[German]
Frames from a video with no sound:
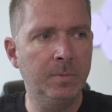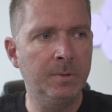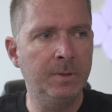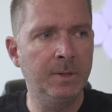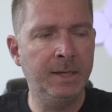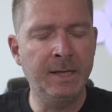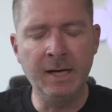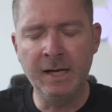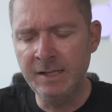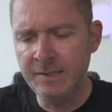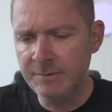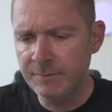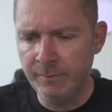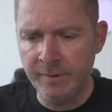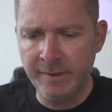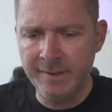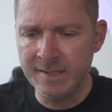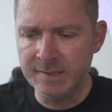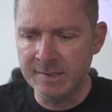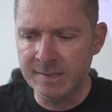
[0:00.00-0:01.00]
egal jetzt von
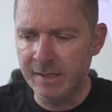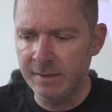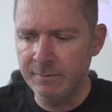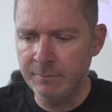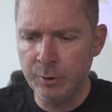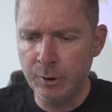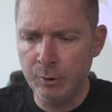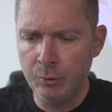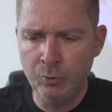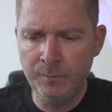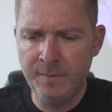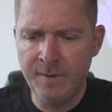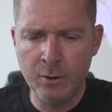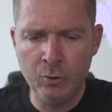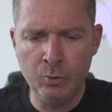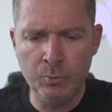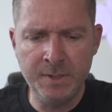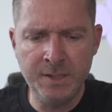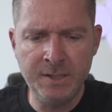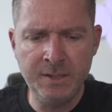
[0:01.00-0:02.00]
welcher Seite, wird dann irgendwie
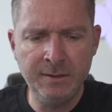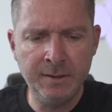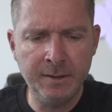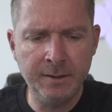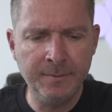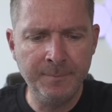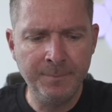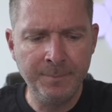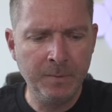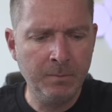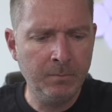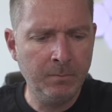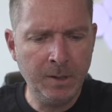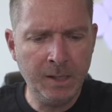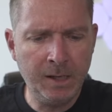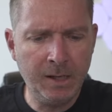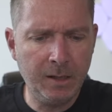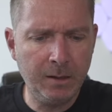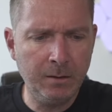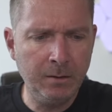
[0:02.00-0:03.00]
argumentiert,
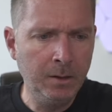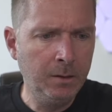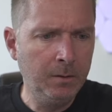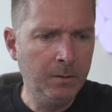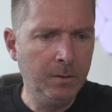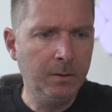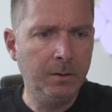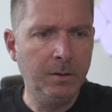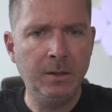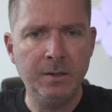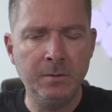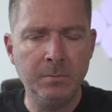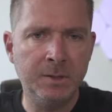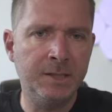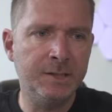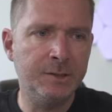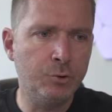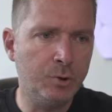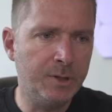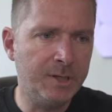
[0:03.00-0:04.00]
ja, die hat aber
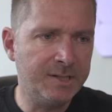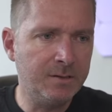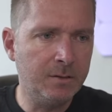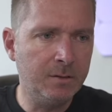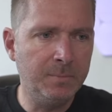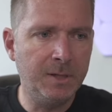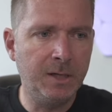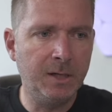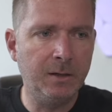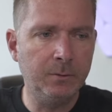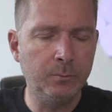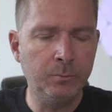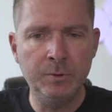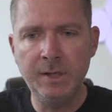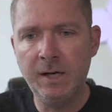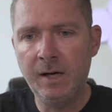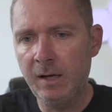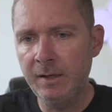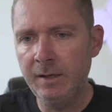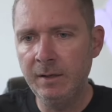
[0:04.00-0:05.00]
das und das gemacht und
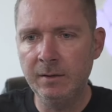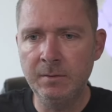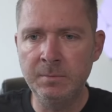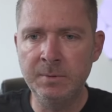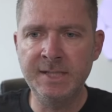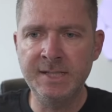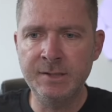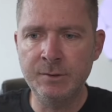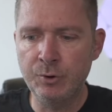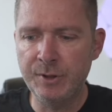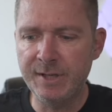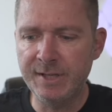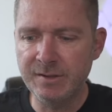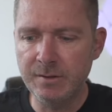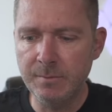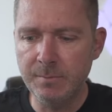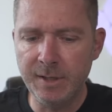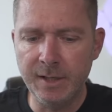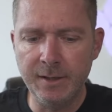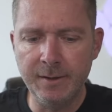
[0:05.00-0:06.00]
ja, der hat aber das und das
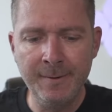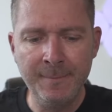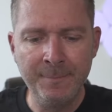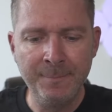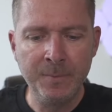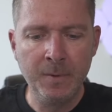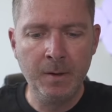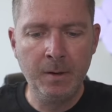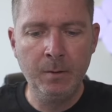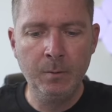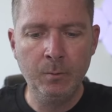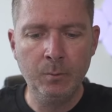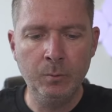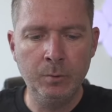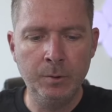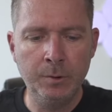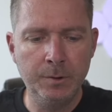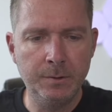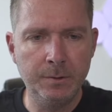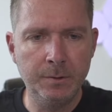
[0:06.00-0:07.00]
gemacht.
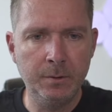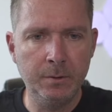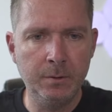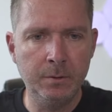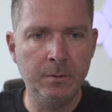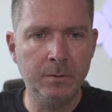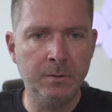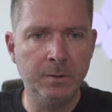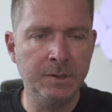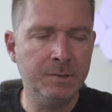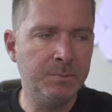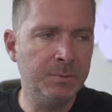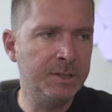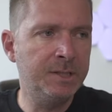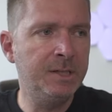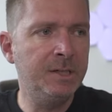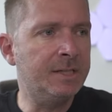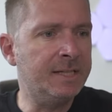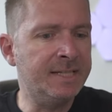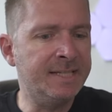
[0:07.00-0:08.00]
Und äh, das, was sie
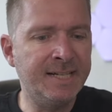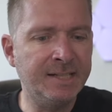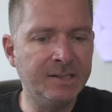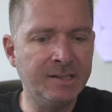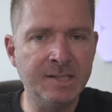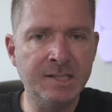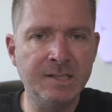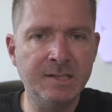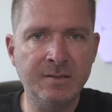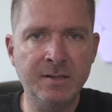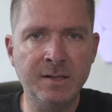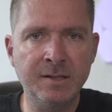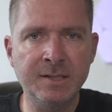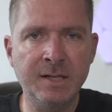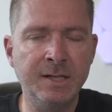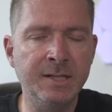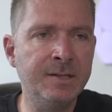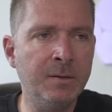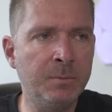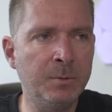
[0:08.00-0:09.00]
jetzt da sagt, das, das
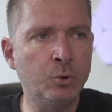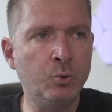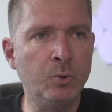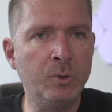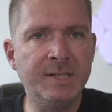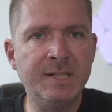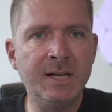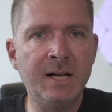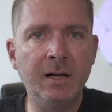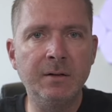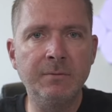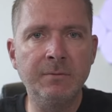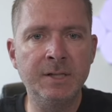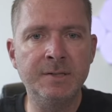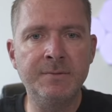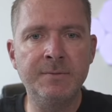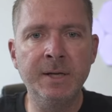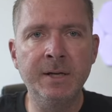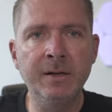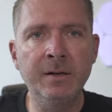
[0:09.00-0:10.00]
kann sie aber so nicht sagen, weil
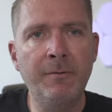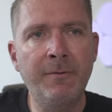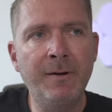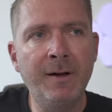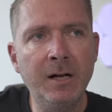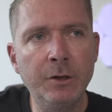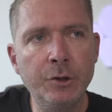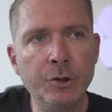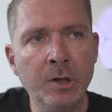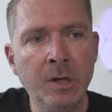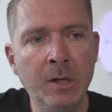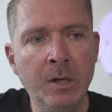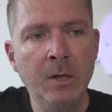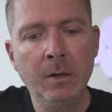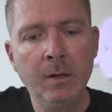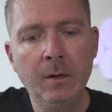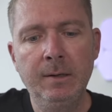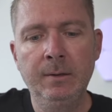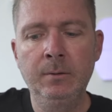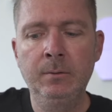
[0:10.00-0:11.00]
das wäre ja falsch.
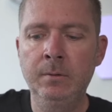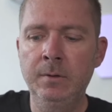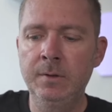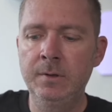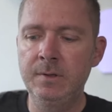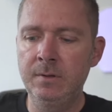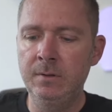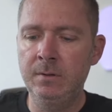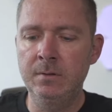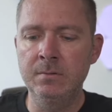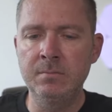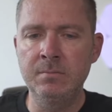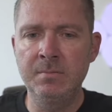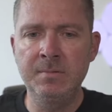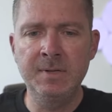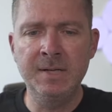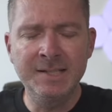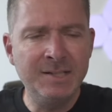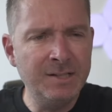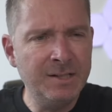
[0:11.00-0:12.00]
Und äh,
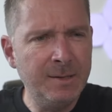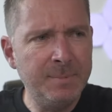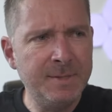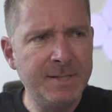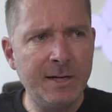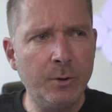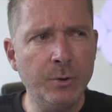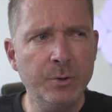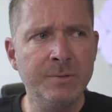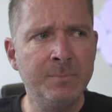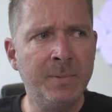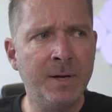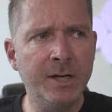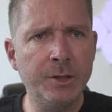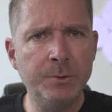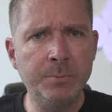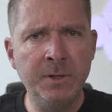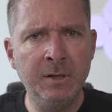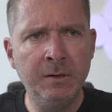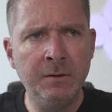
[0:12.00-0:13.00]
also da gibt es tausend
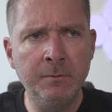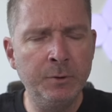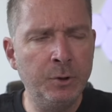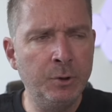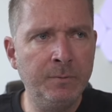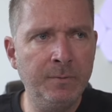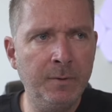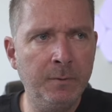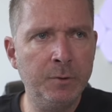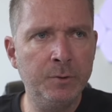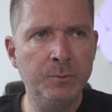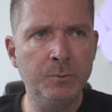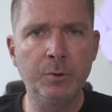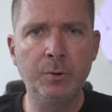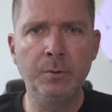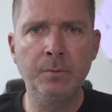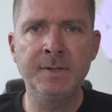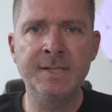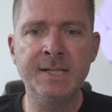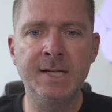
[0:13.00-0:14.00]
Beispiele. Da wird irgendwie versucht,
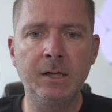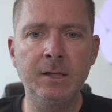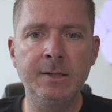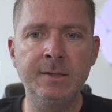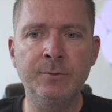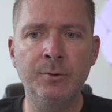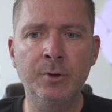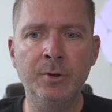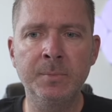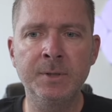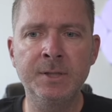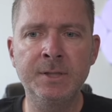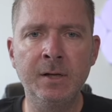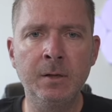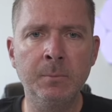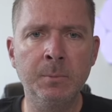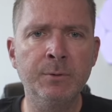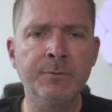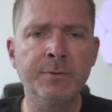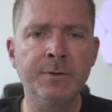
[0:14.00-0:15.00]
irgendwie sachlich zu argumentieren,
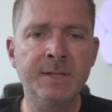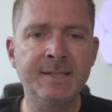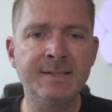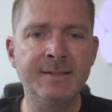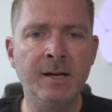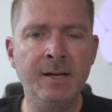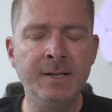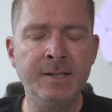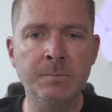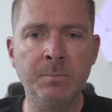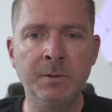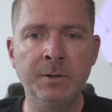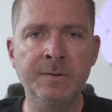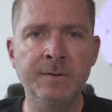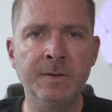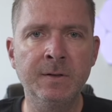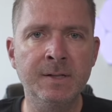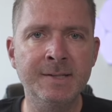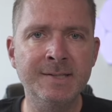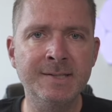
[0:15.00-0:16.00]
aber du vergisst eins bei
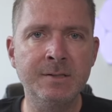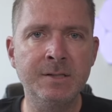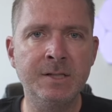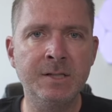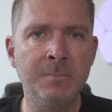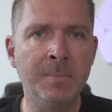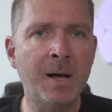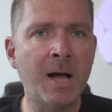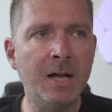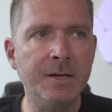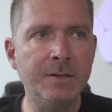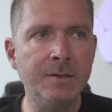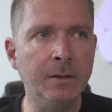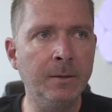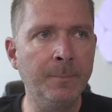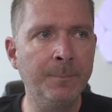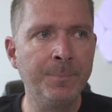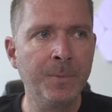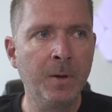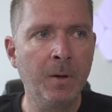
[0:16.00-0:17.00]
dieser ganzen Thematik.
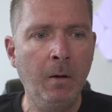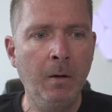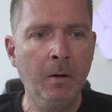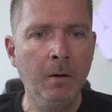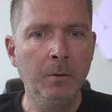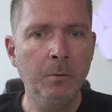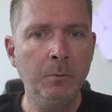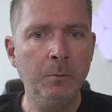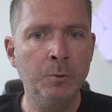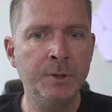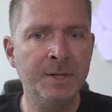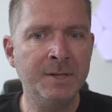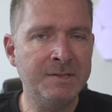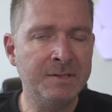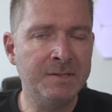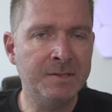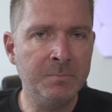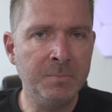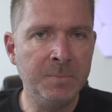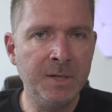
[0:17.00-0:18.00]
Und das
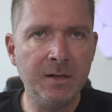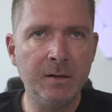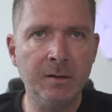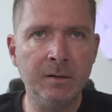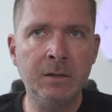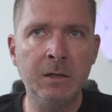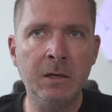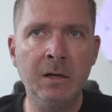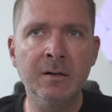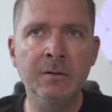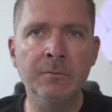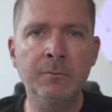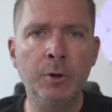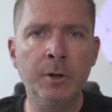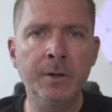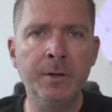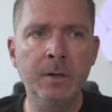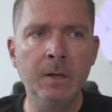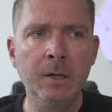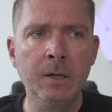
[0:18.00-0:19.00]
ist mir halt klar
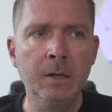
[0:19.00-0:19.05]
geworden,